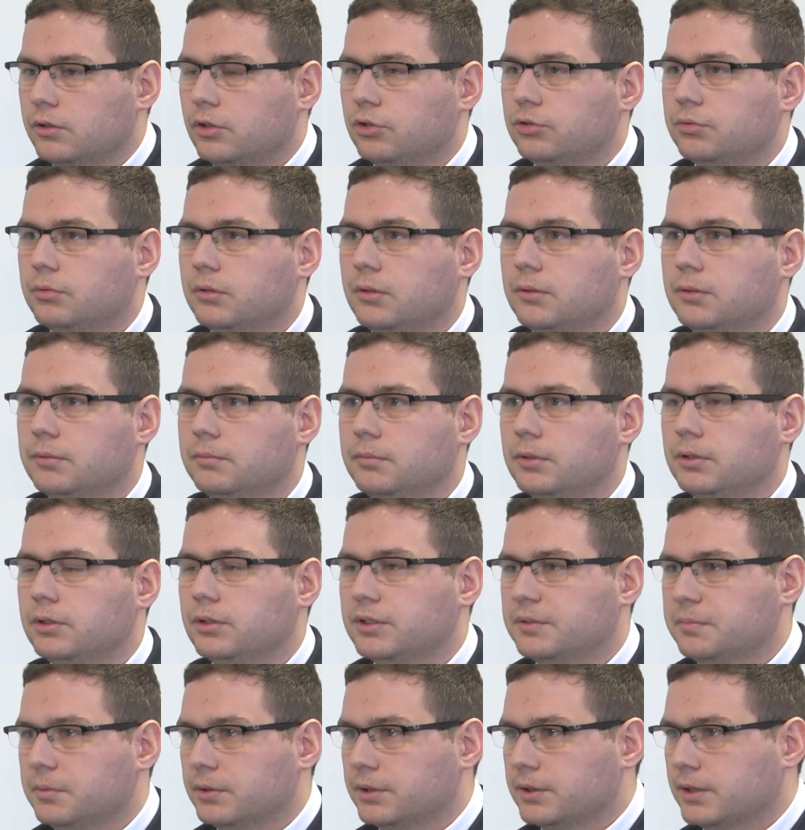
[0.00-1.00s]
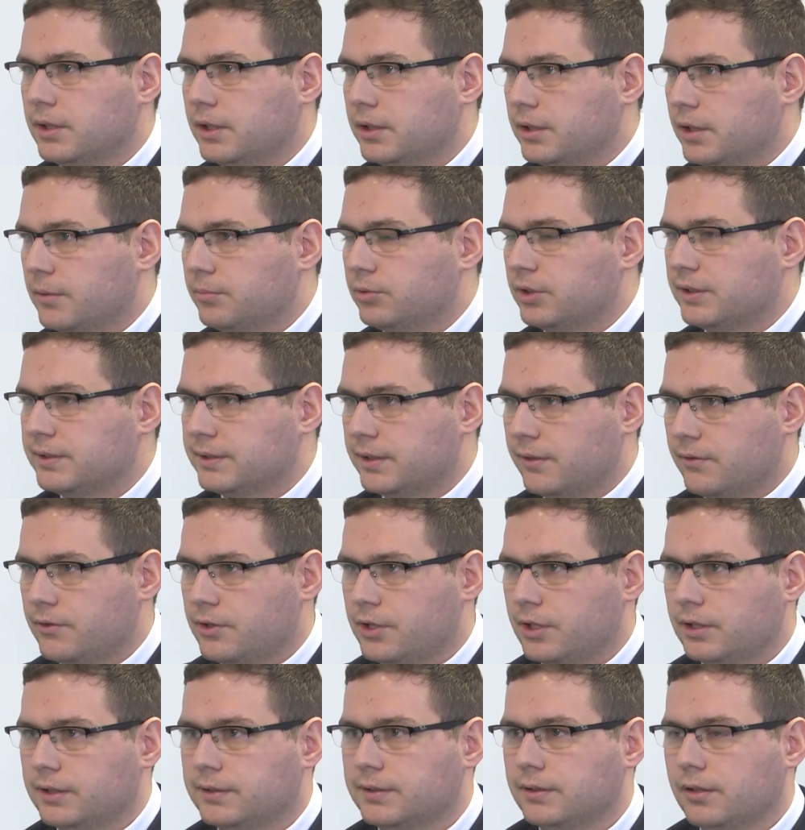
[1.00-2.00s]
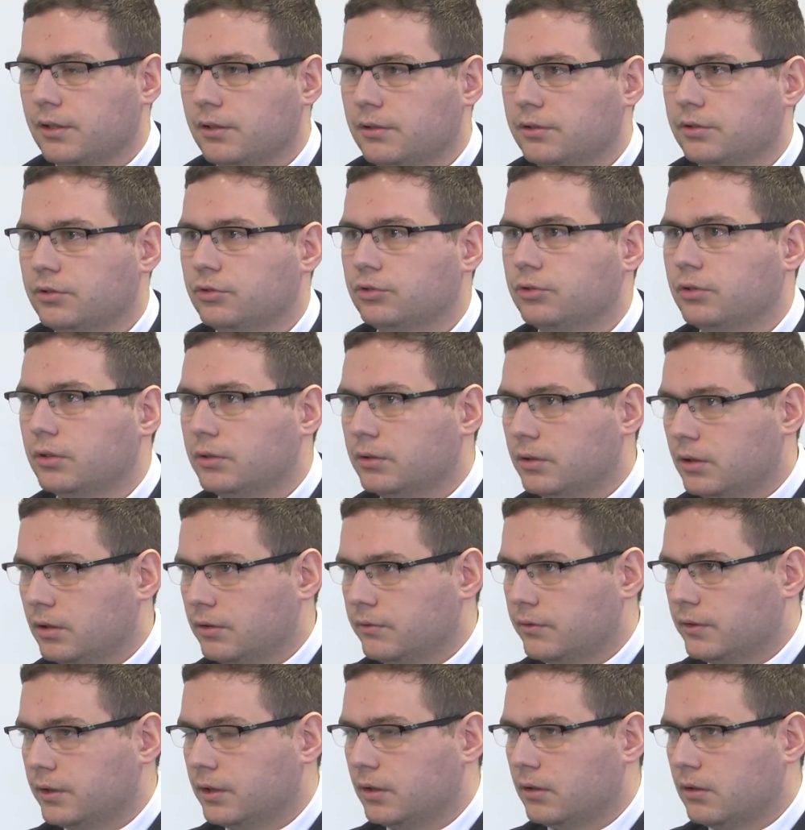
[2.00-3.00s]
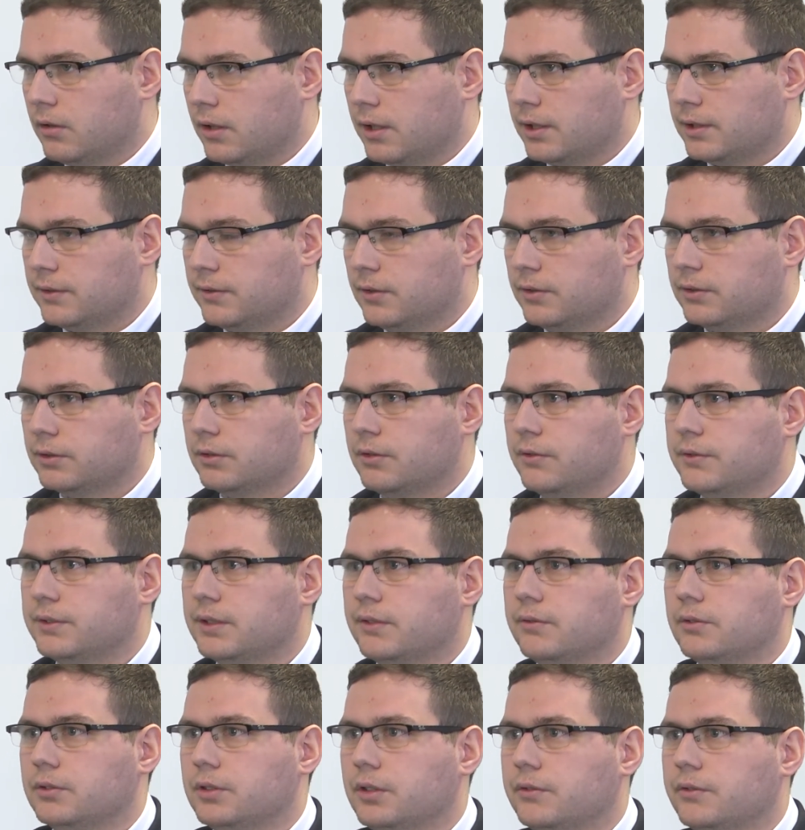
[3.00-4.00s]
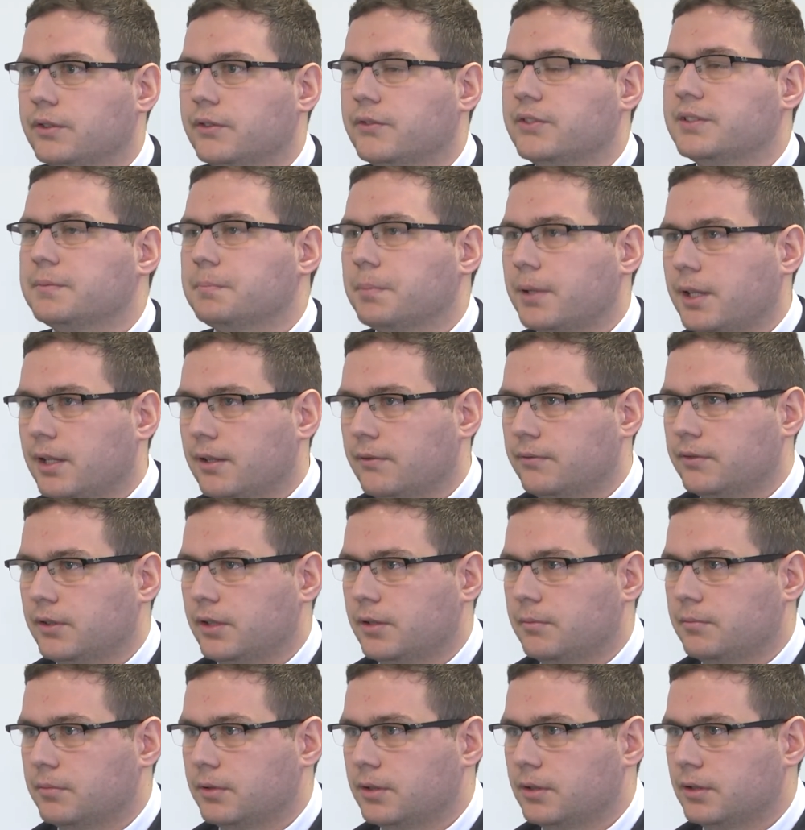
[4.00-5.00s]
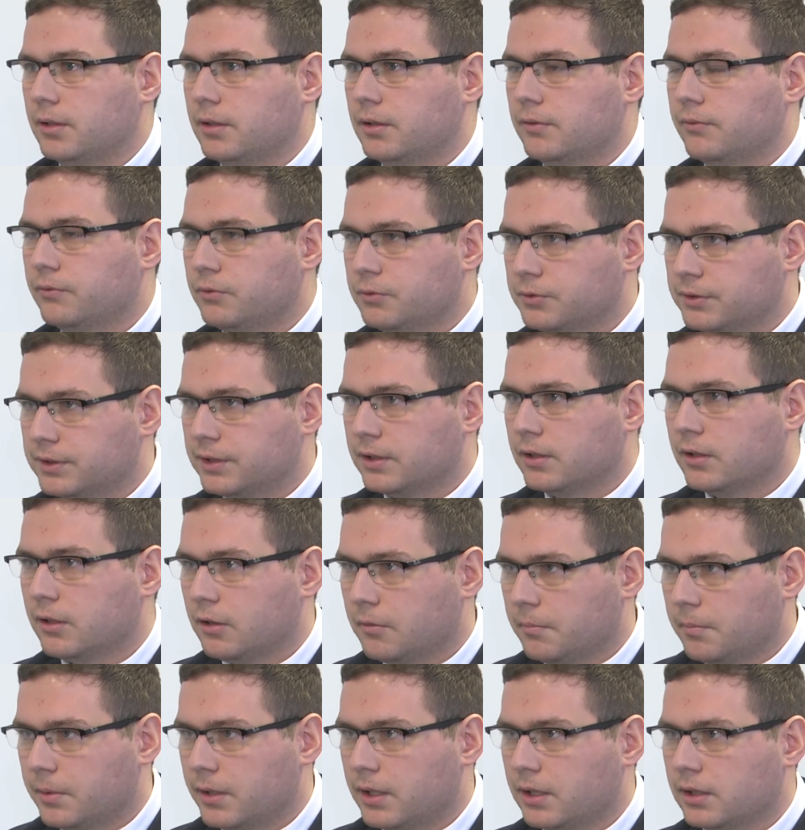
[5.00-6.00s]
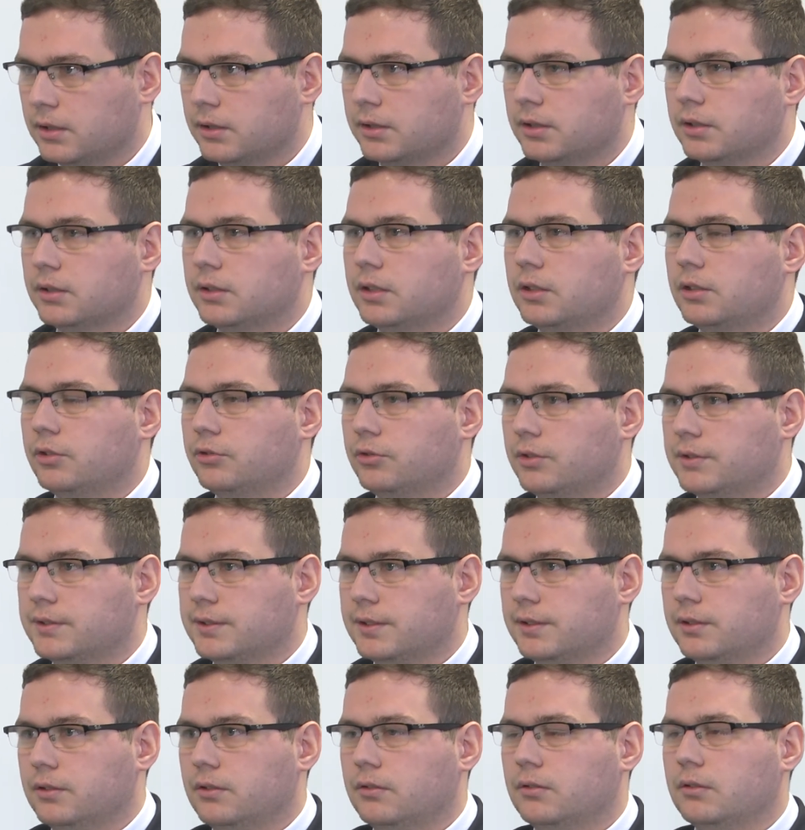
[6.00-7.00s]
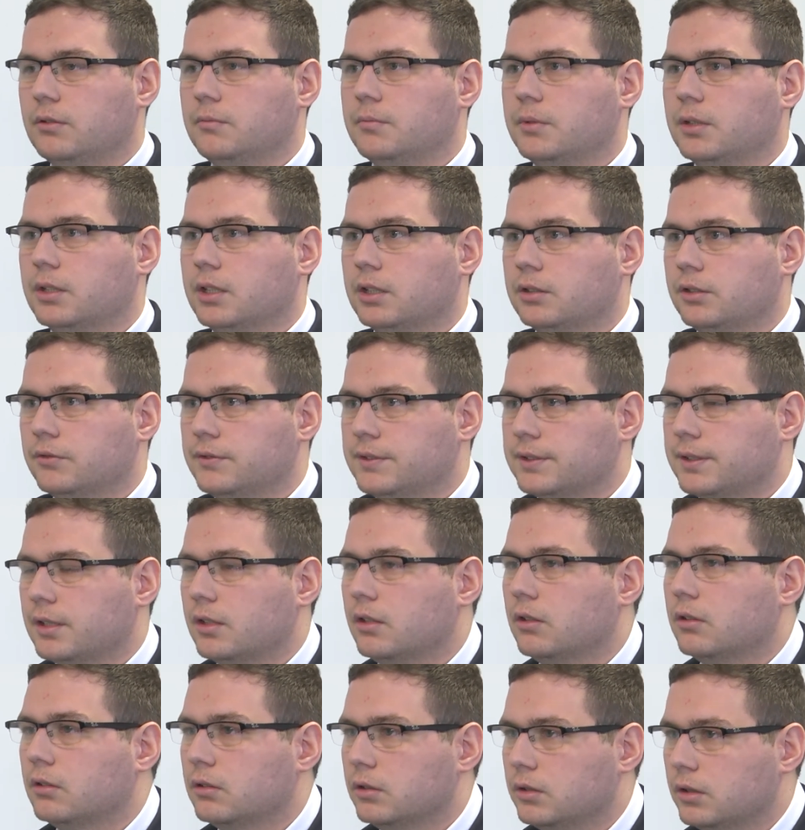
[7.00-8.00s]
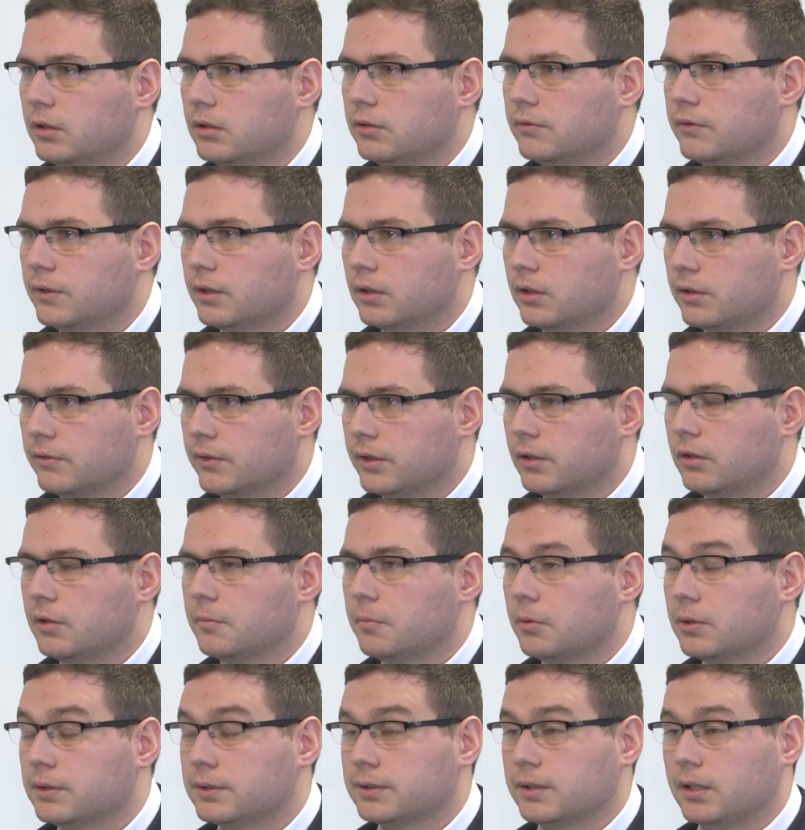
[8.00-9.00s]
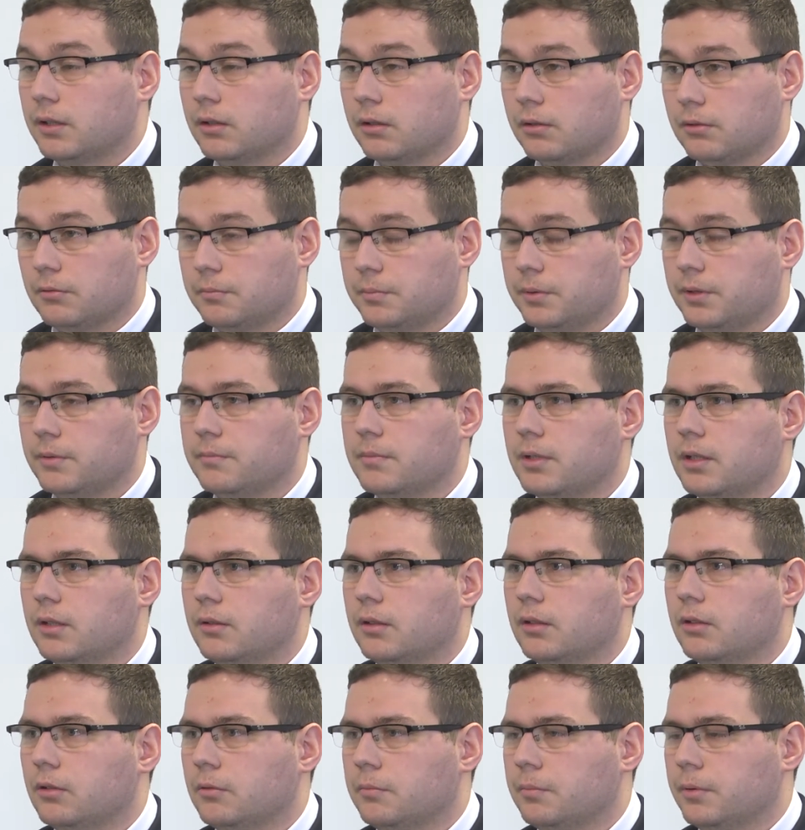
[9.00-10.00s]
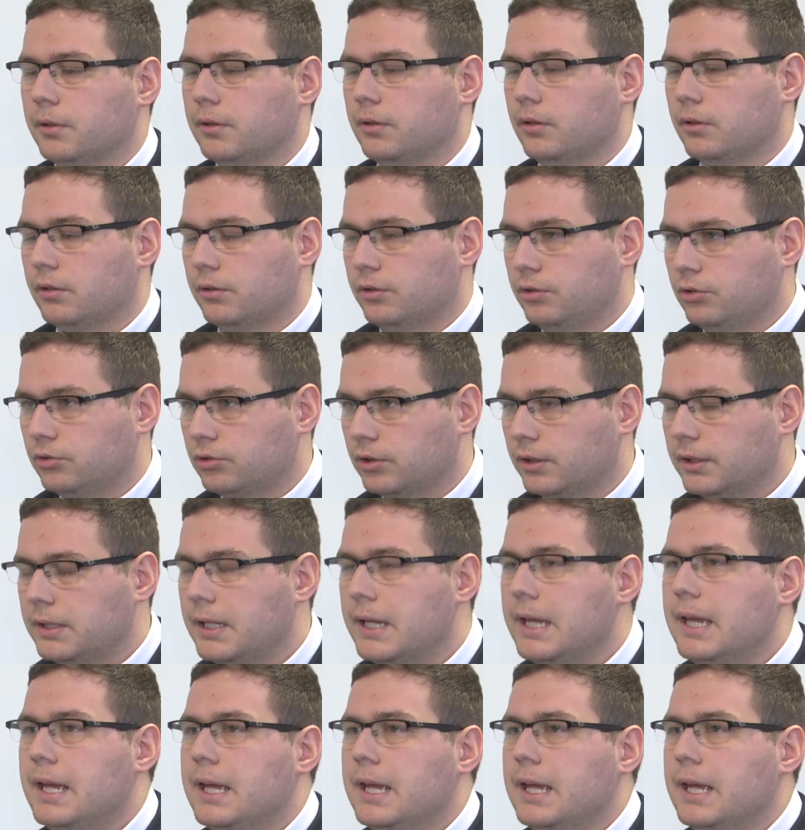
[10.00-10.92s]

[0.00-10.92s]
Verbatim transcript: Doszło do spotkania przedstawicieli strony rządowej oraz związków zawodowych w sprawie fuzji kopalni należących do Katowickiego Holdingu Węglowego i Polskiej Grupy, Grupy Górniczej.